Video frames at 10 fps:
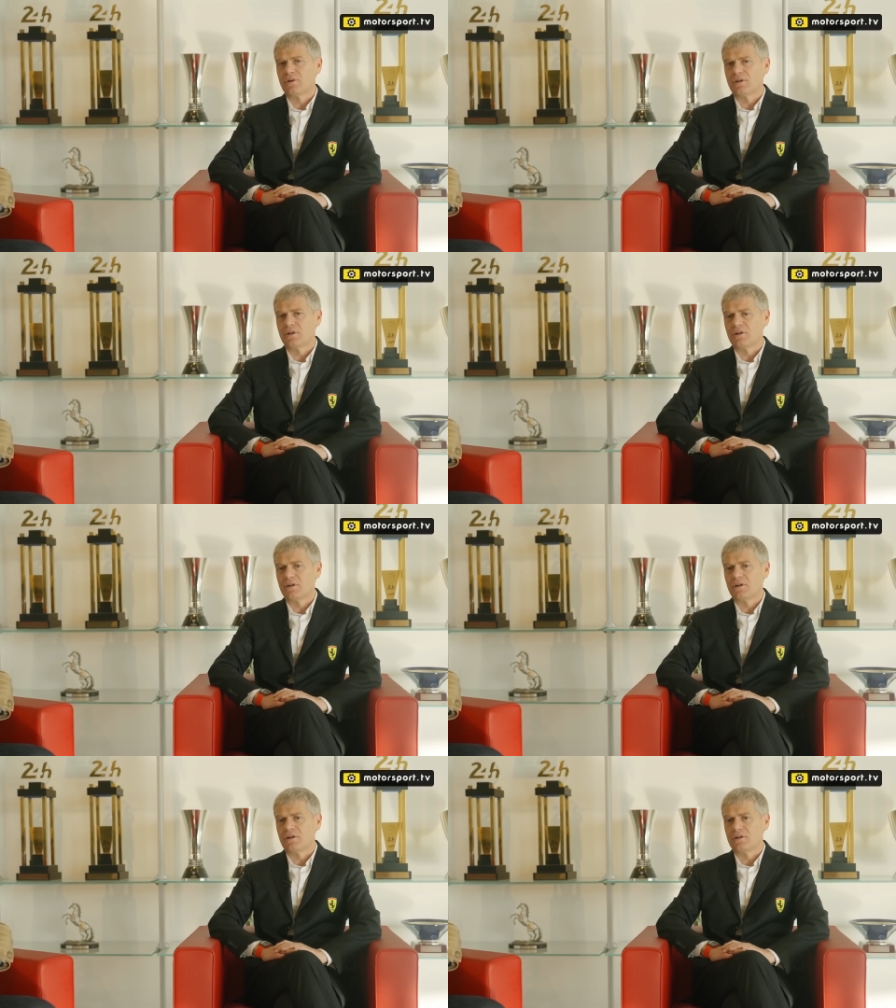
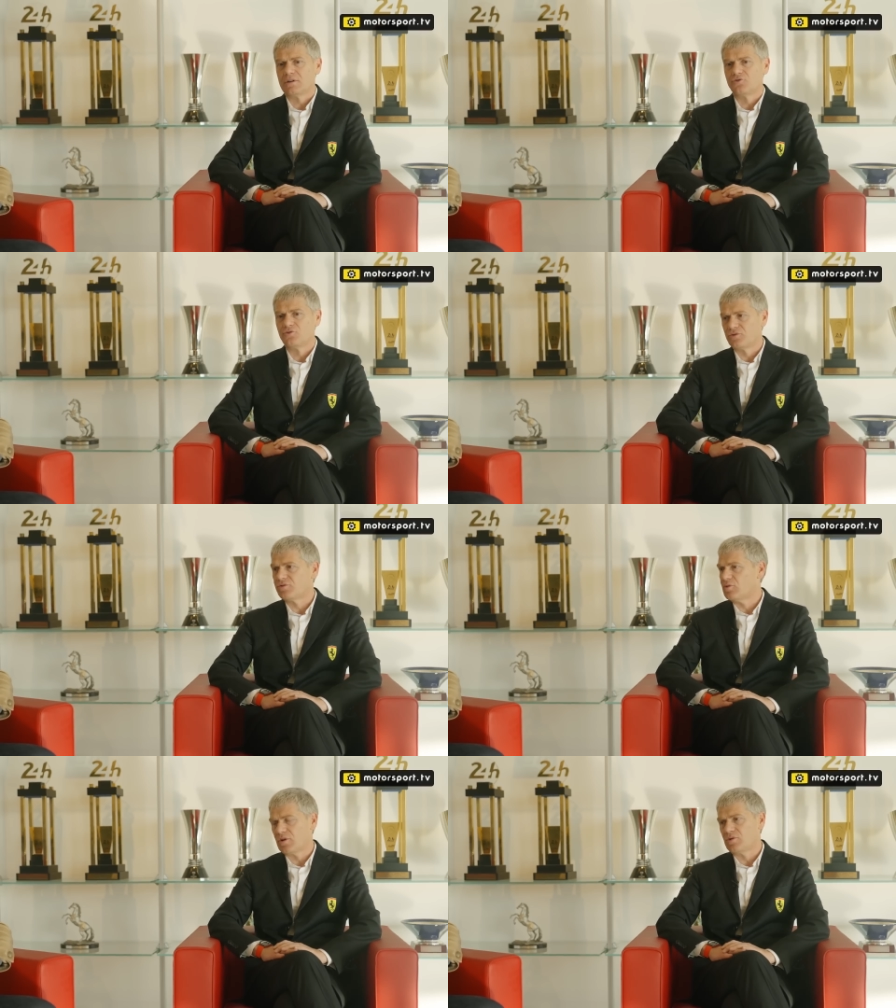eh,
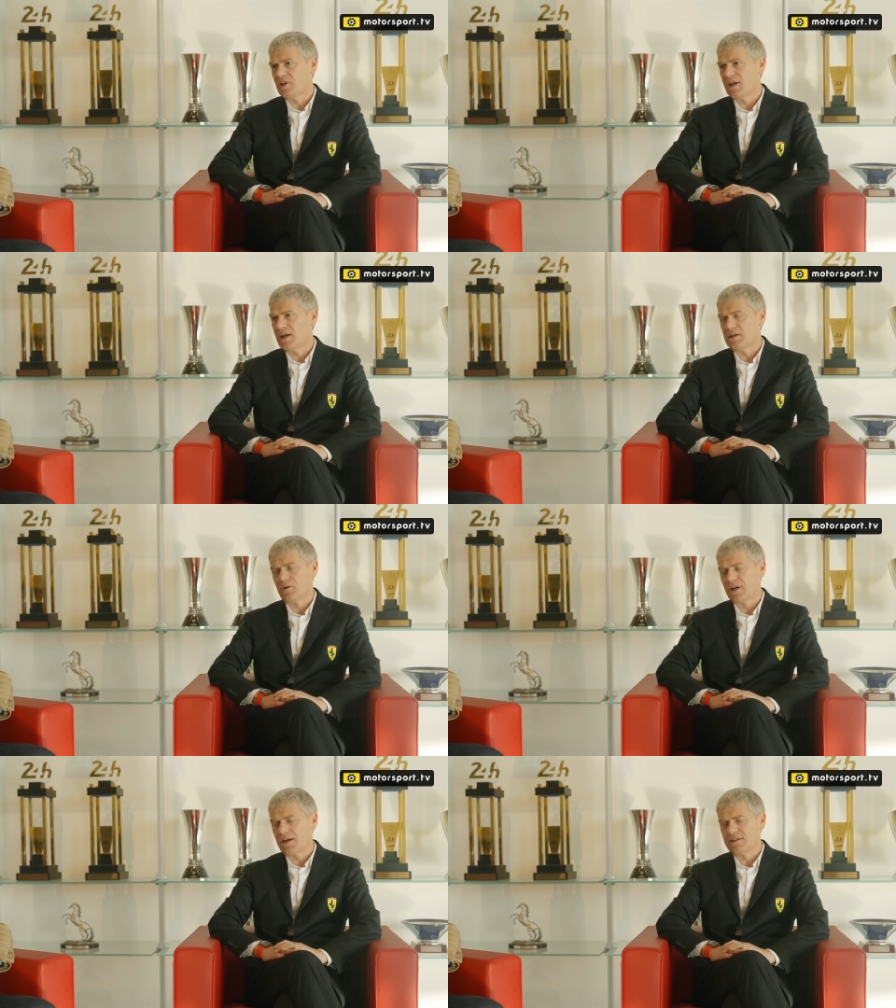giusto, ogni gara
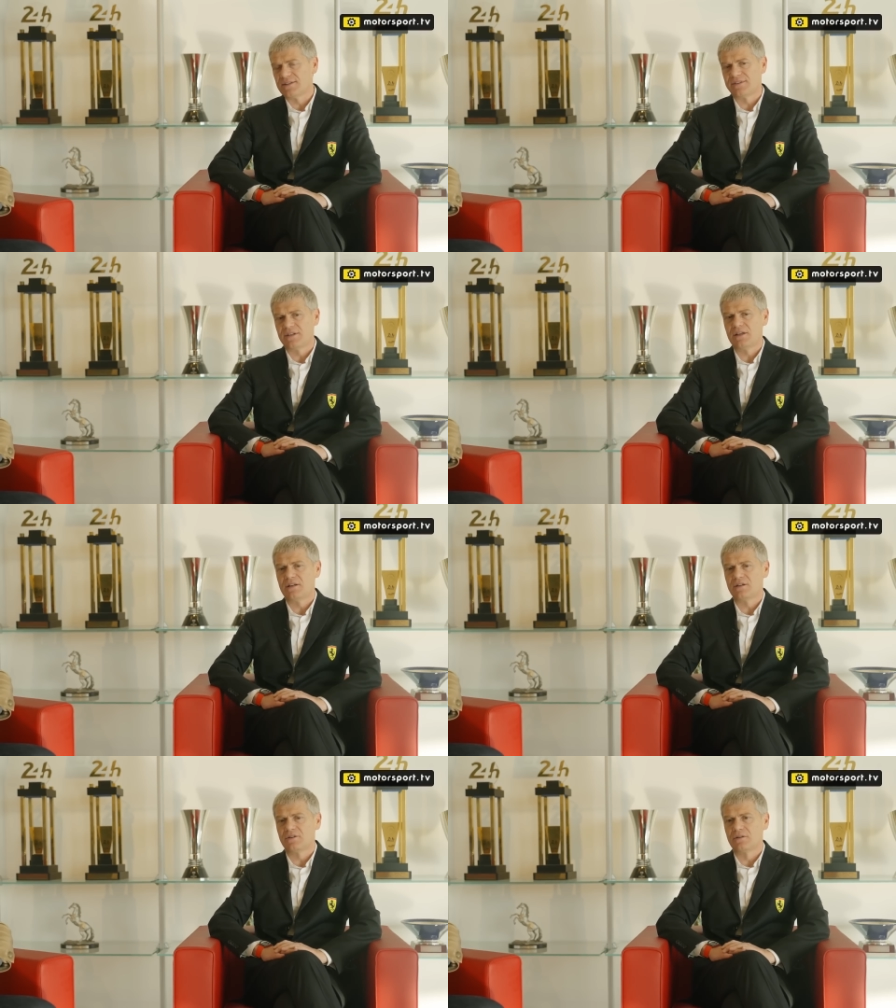è una gara a
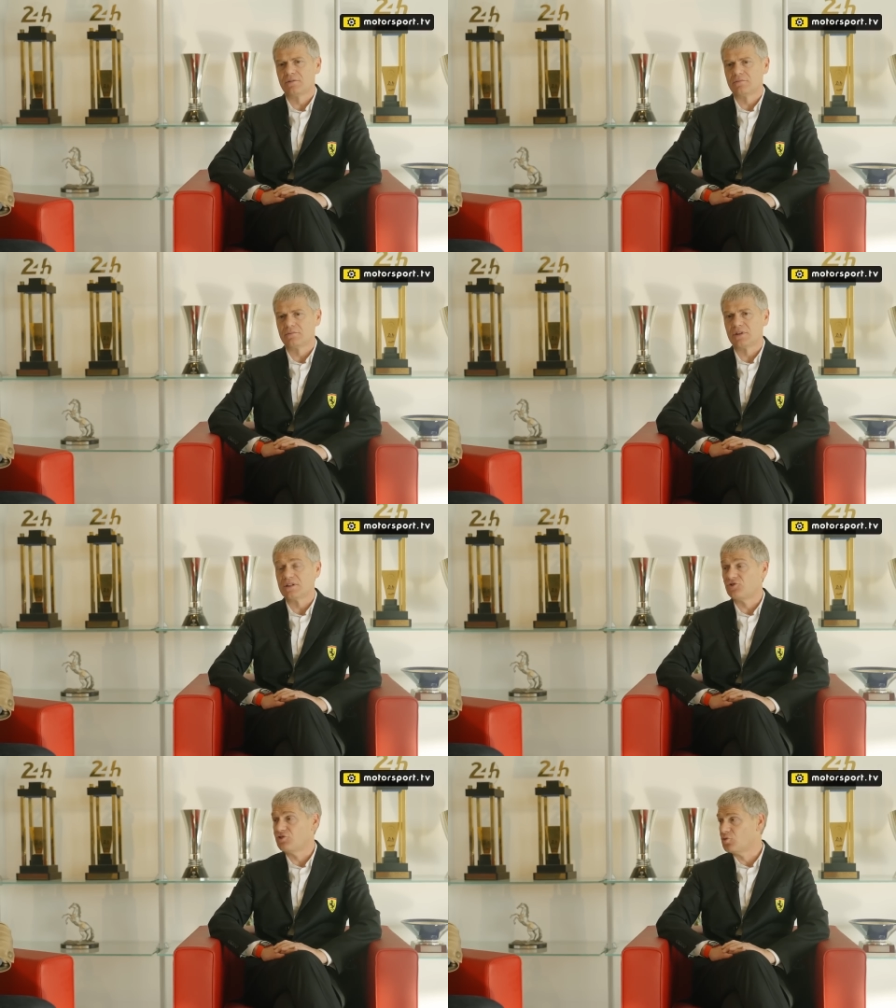sé, mh,
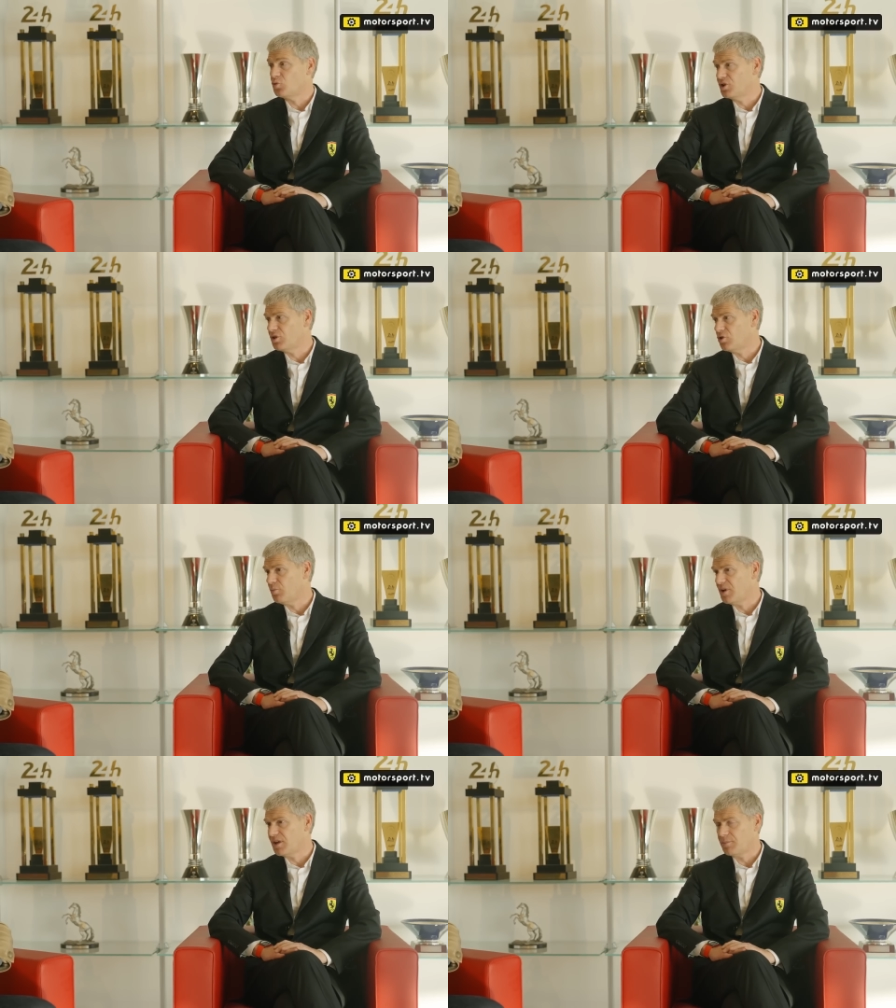tre circuiti
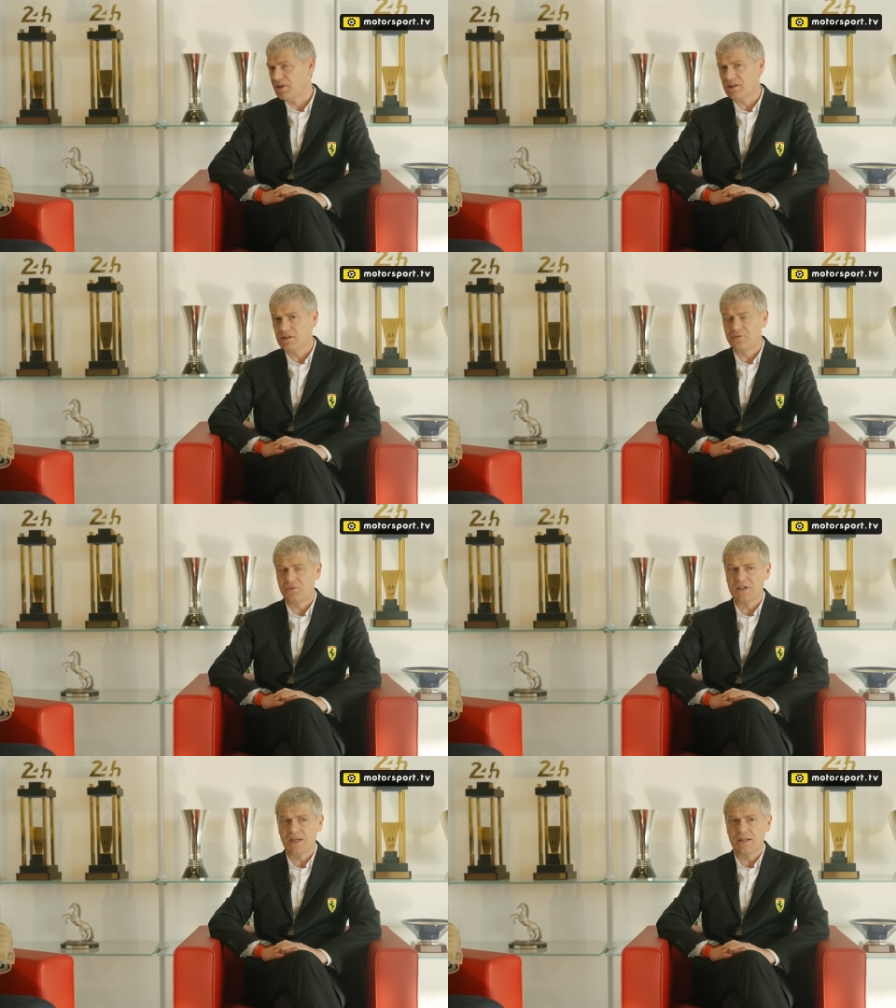completamente
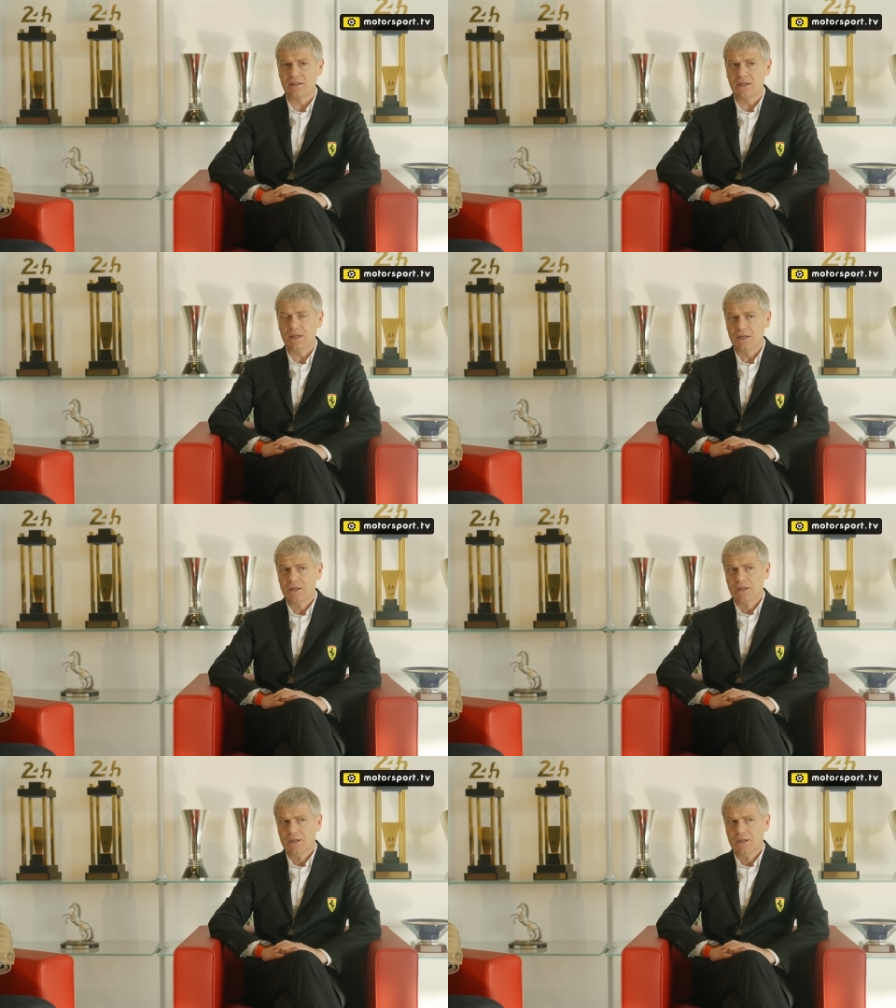differenti.